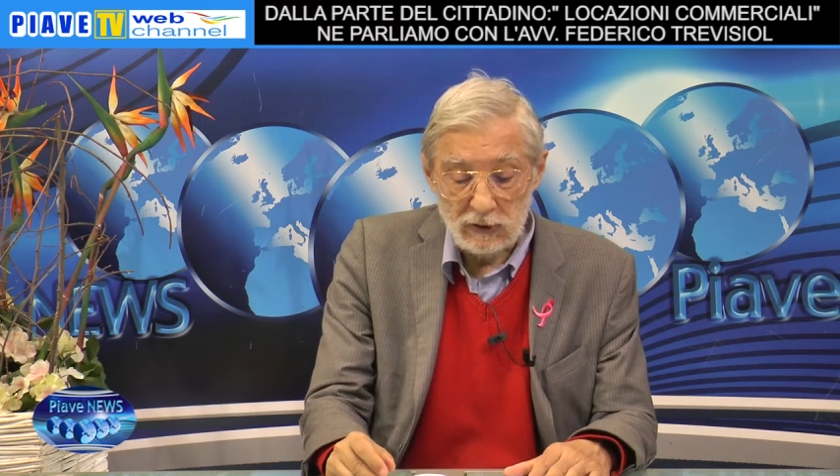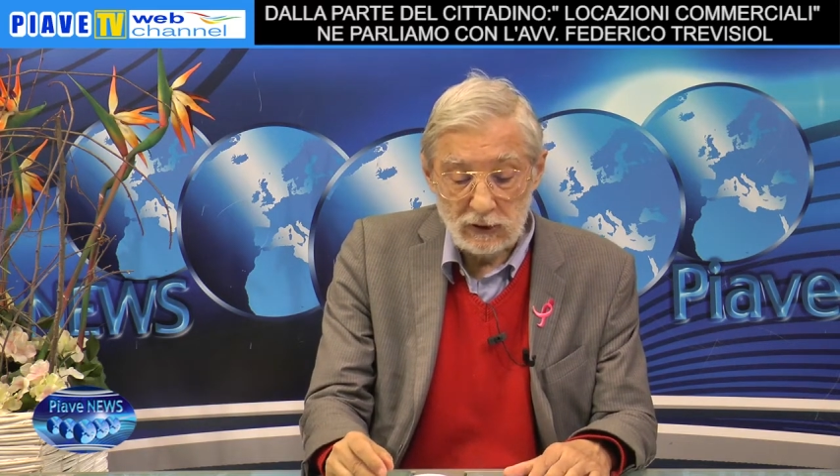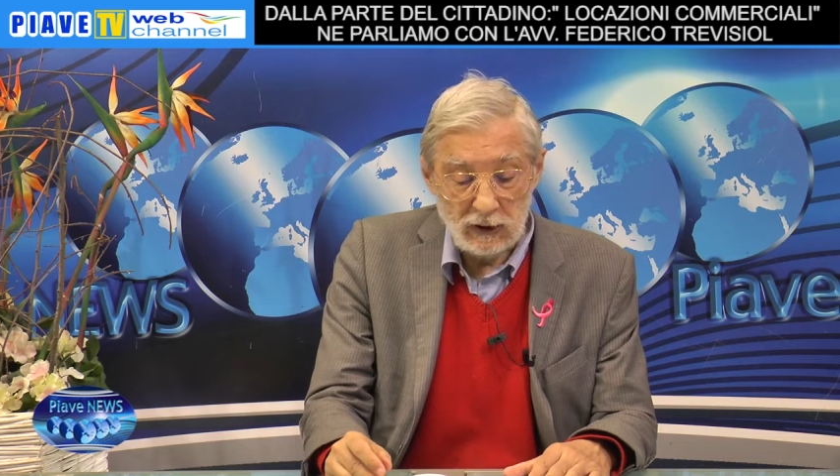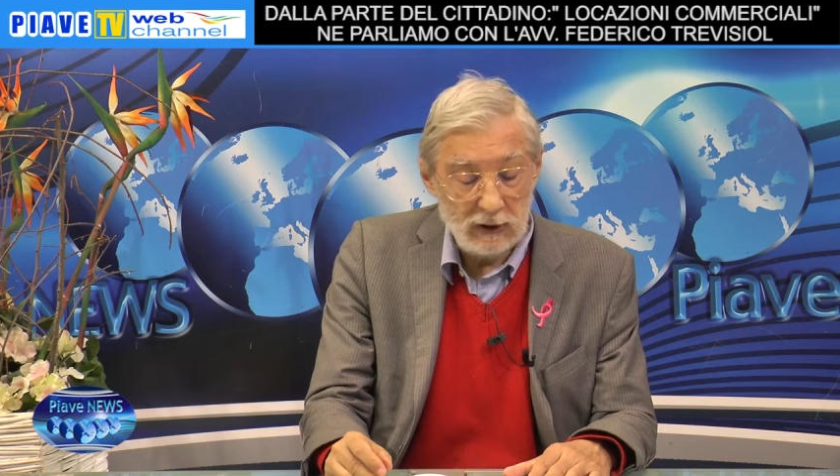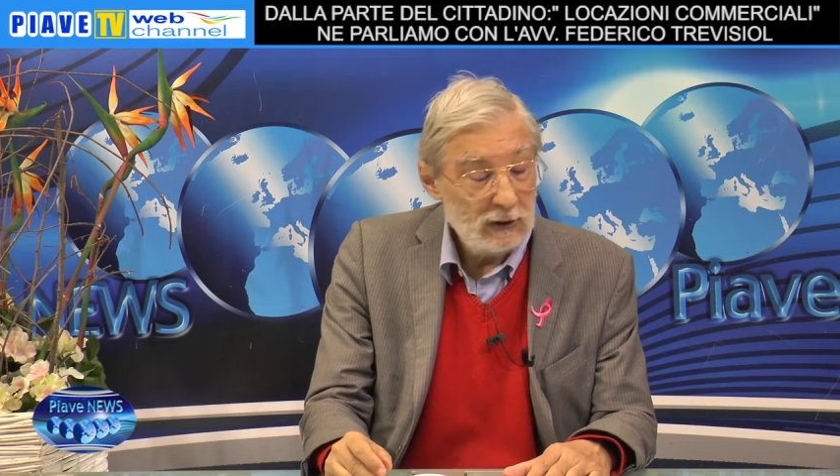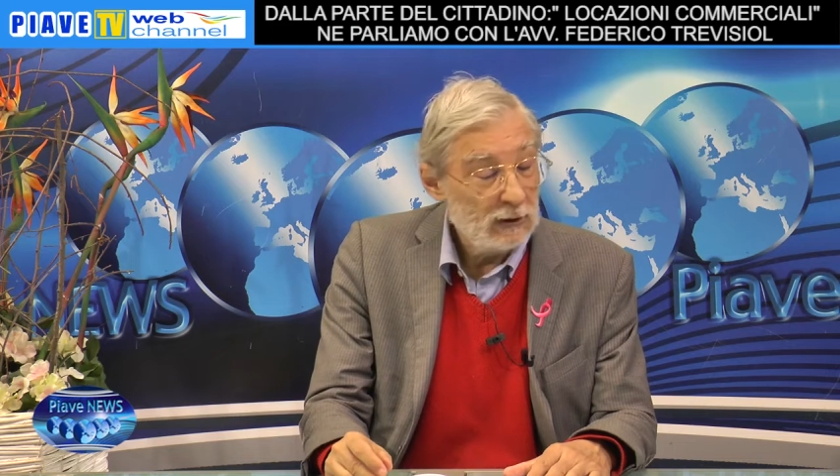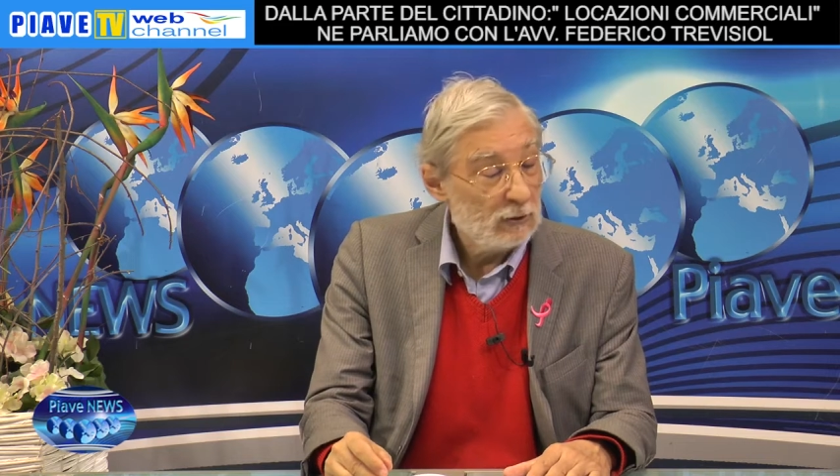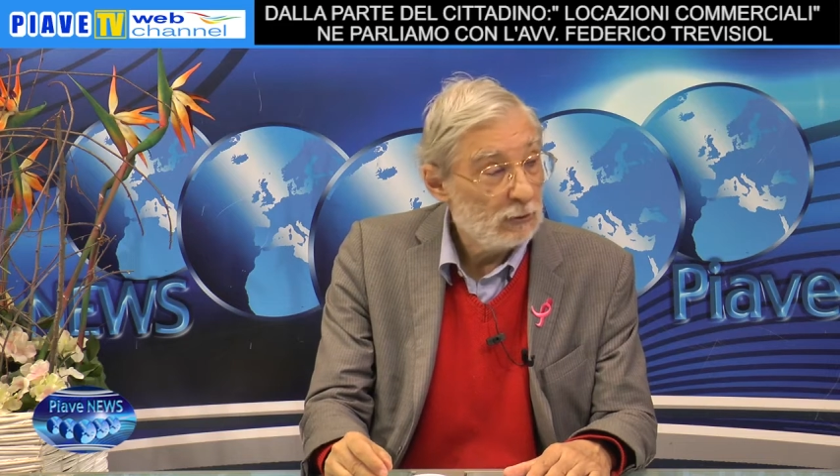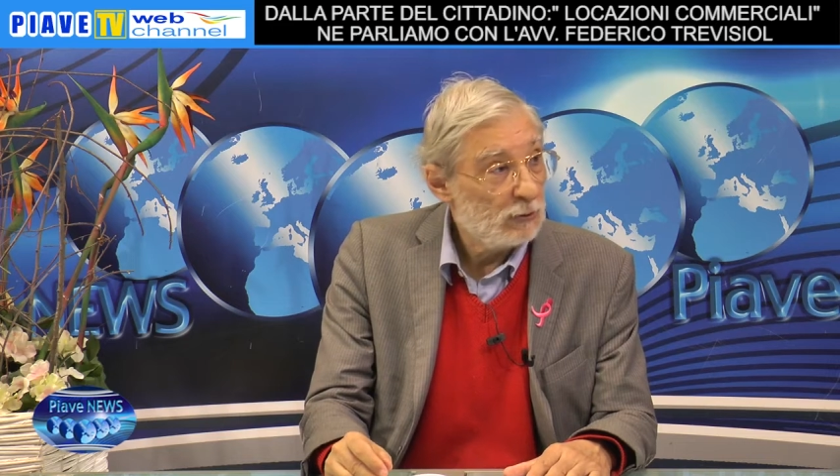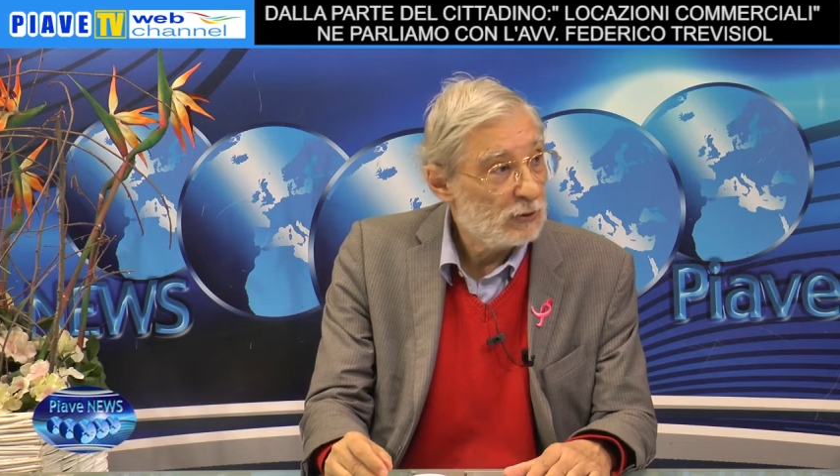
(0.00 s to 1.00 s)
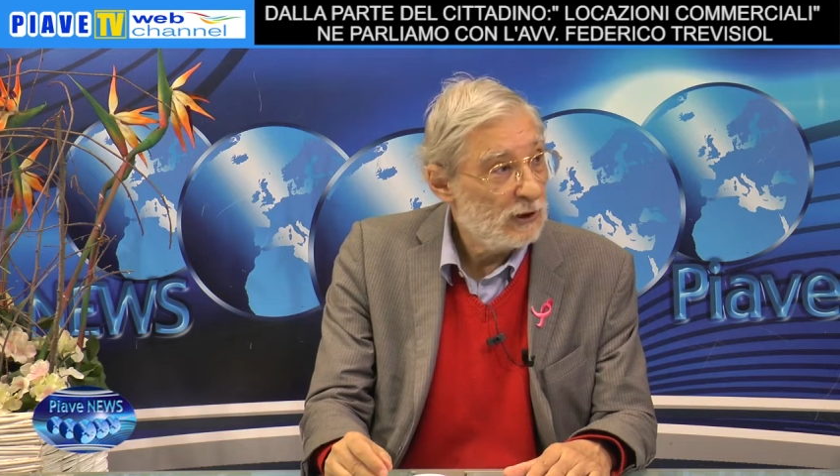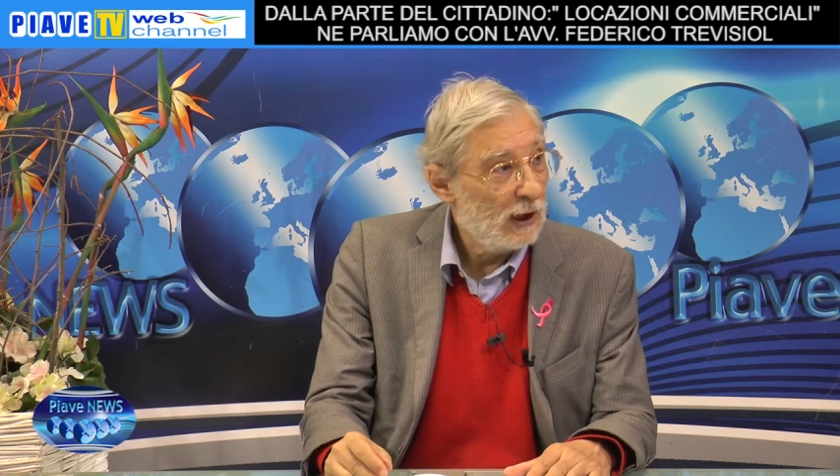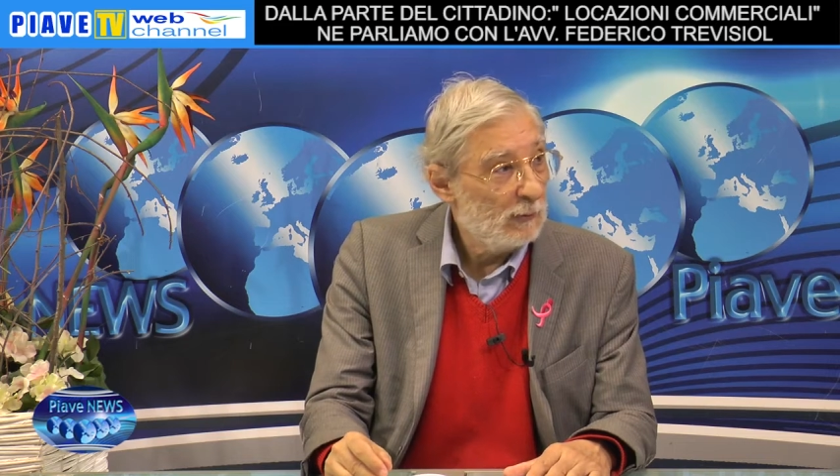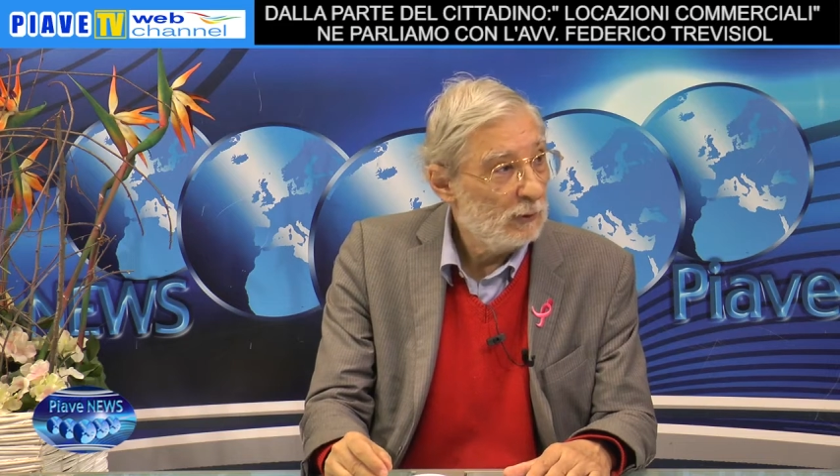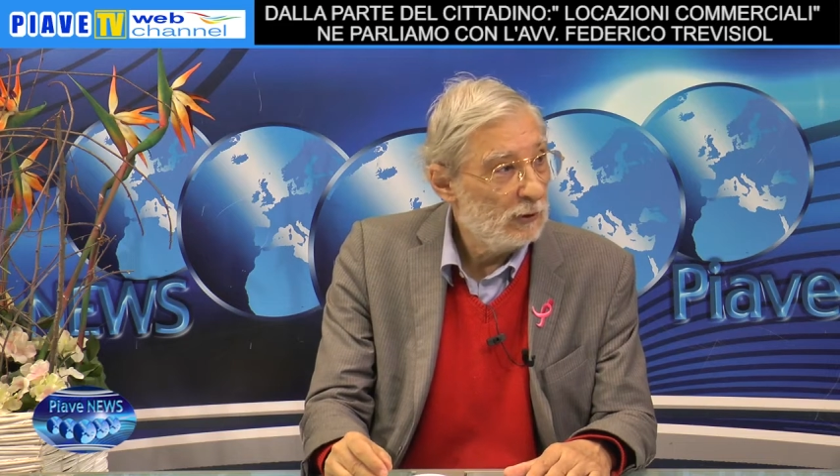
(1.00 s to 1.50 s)
che
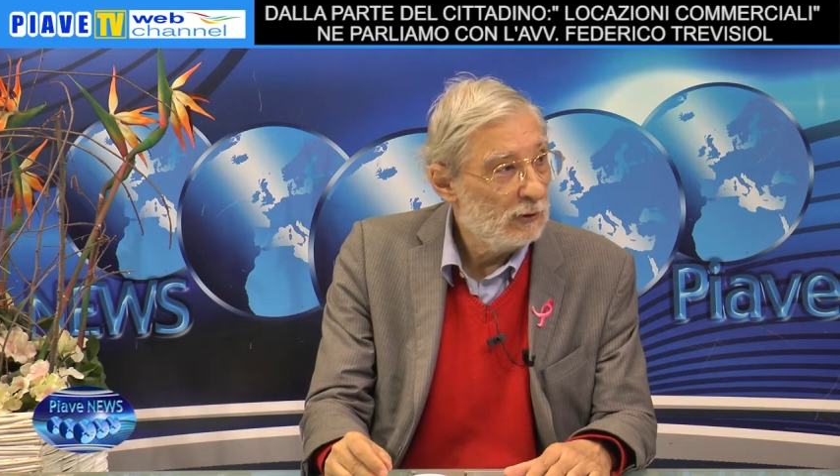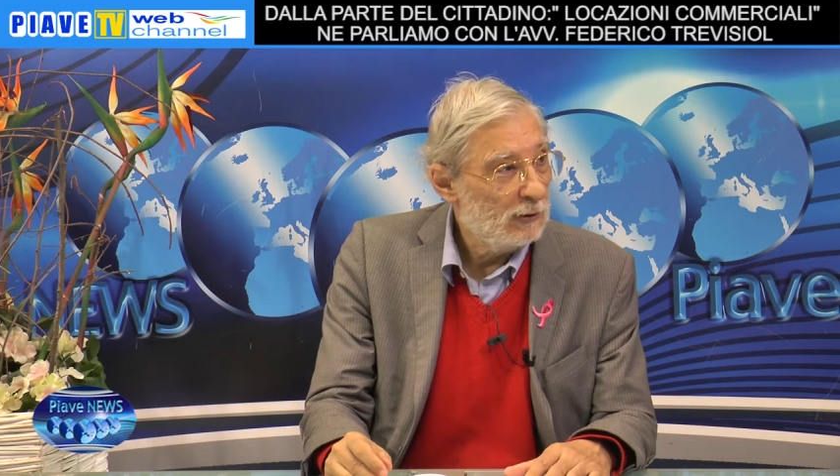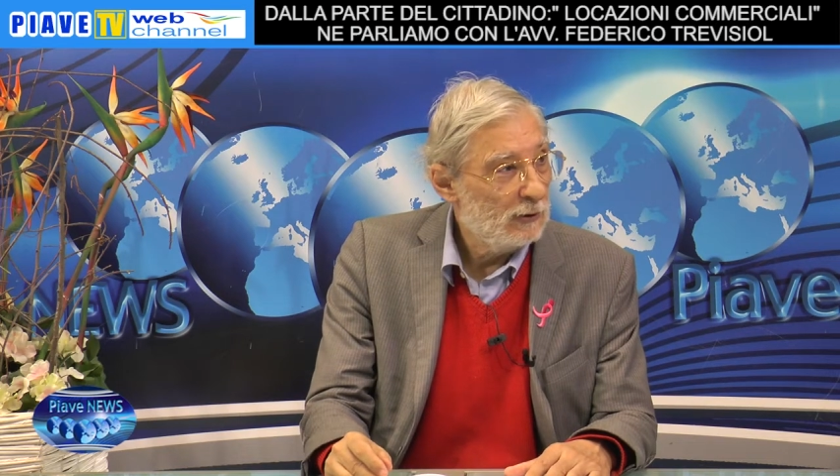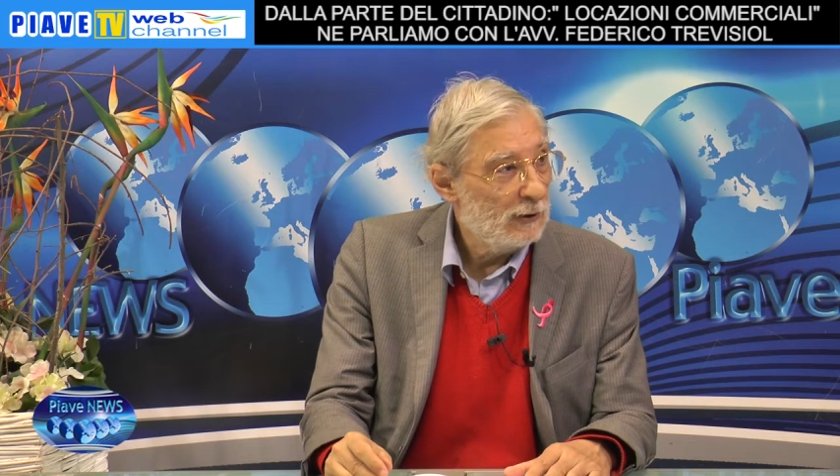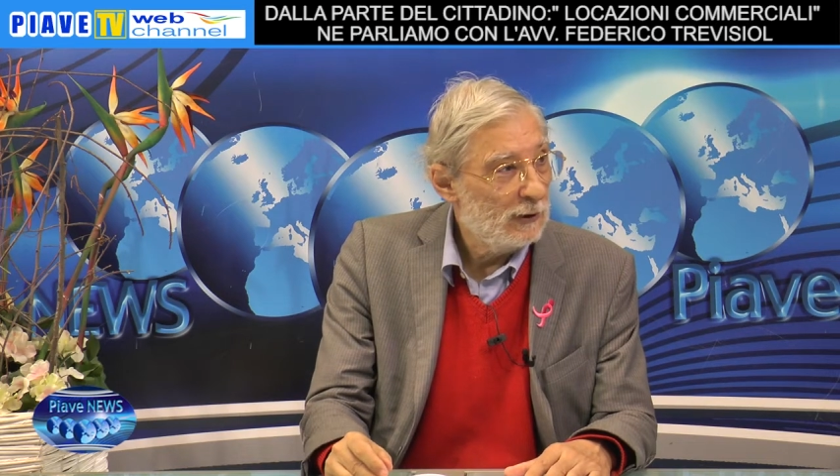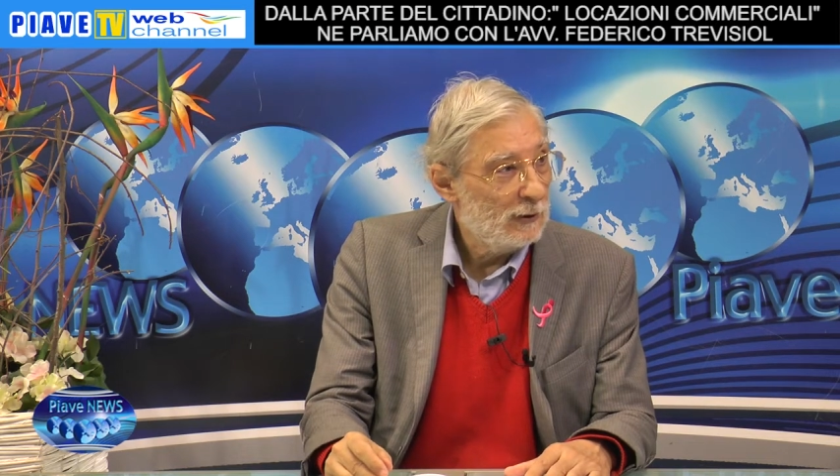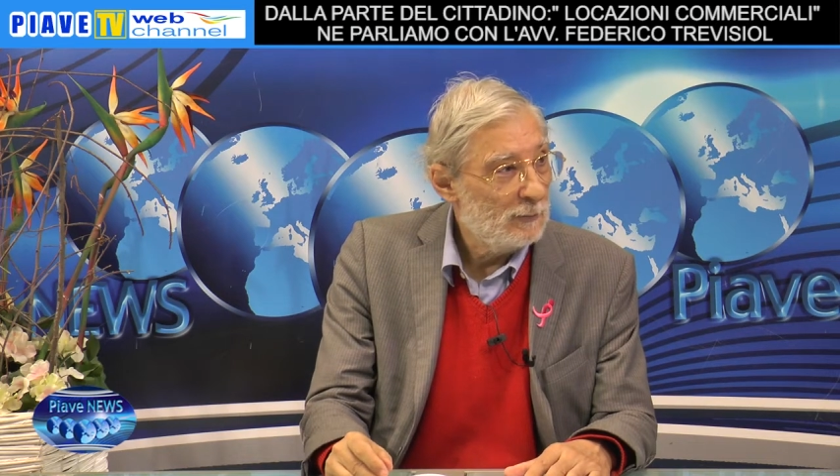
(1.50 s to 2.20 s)
conosciamo eh,